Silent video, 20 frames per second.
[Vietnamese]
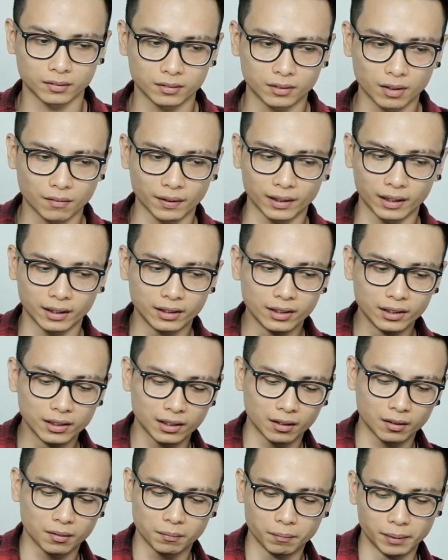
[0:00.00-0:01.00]
không phải gần như
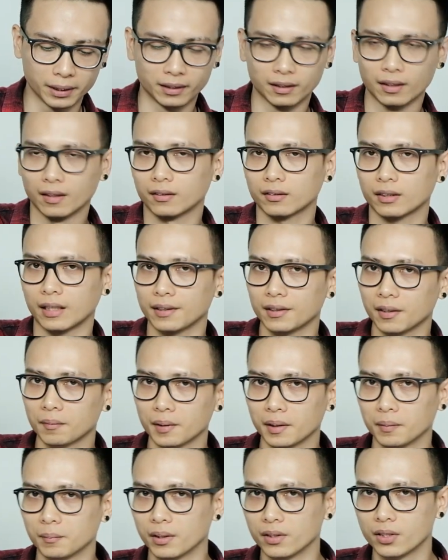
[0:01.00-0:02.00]
đâu mình à, cá nhân
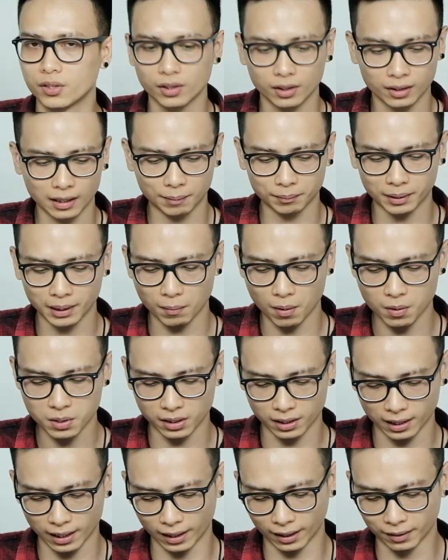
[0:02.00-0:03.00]
mình mình chưa làm thế bao
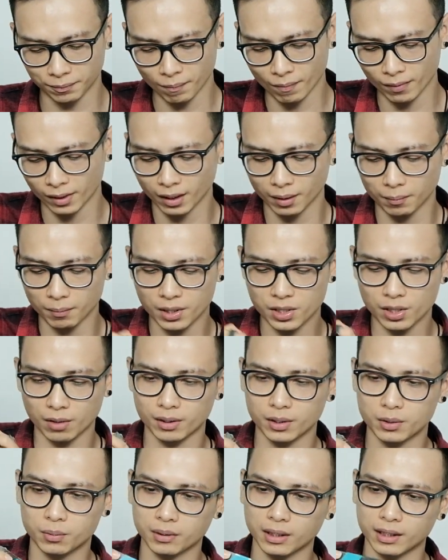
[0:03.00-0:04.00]
giờ cả bên trong
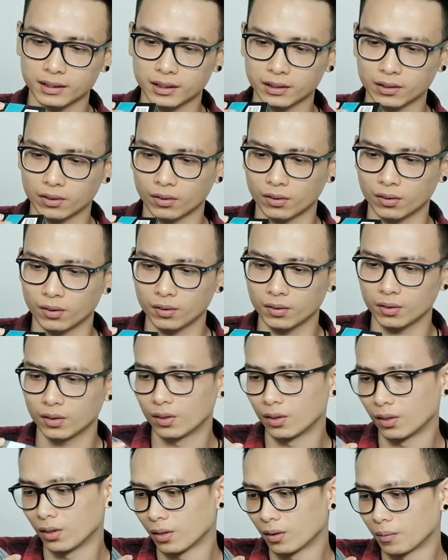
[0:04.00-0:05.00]
này chúng ta sẽ có
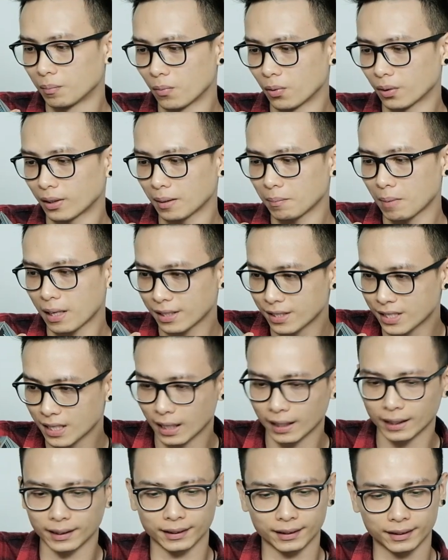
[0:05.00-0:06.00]
một cái bàn
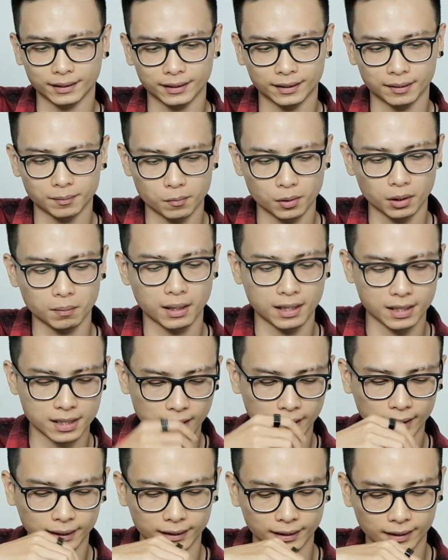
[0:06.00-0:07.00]
chải một cái bàn
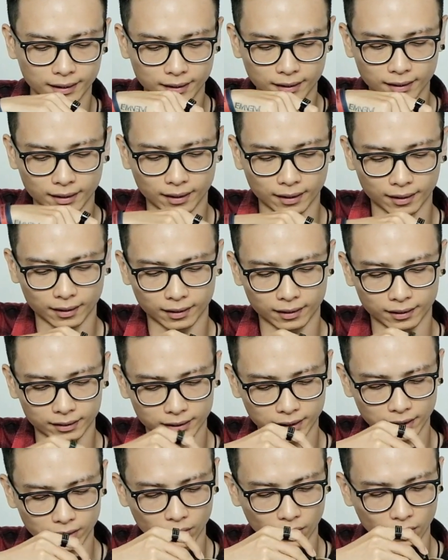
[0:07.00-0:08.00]
chải à,
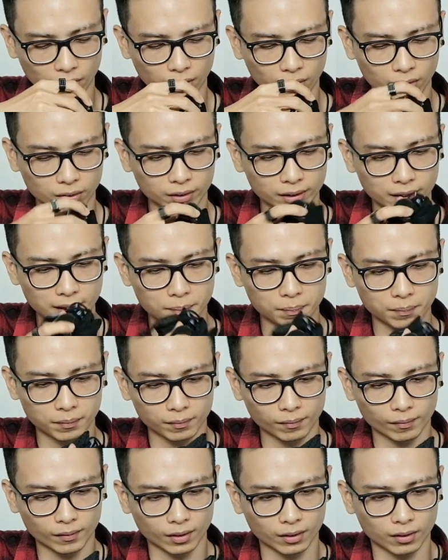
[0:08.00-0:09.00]
sẽ có tiếp
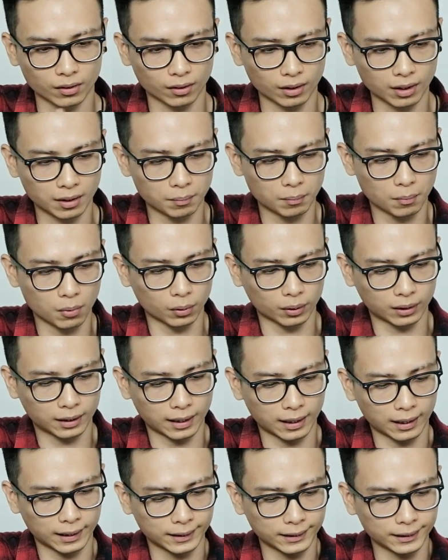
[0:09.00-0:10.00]
đó là một
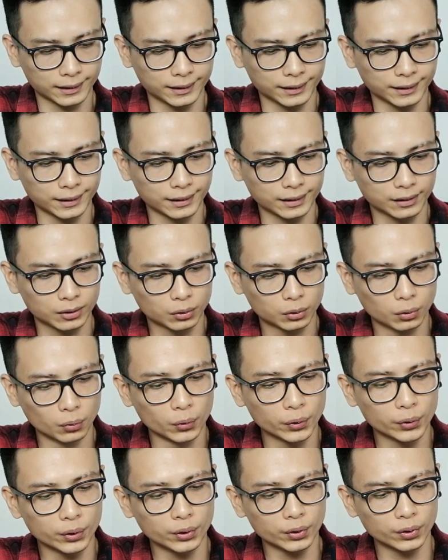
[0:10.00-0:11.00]
cái
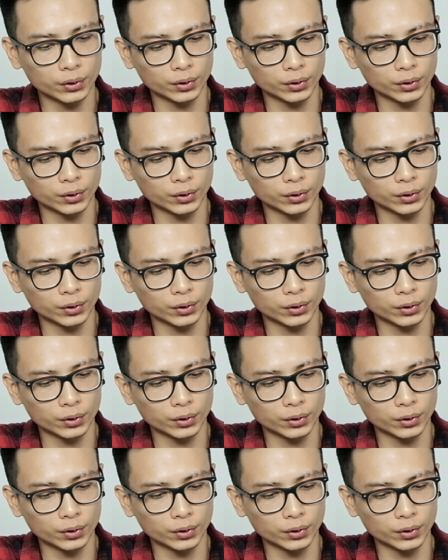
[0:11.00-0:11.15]
túi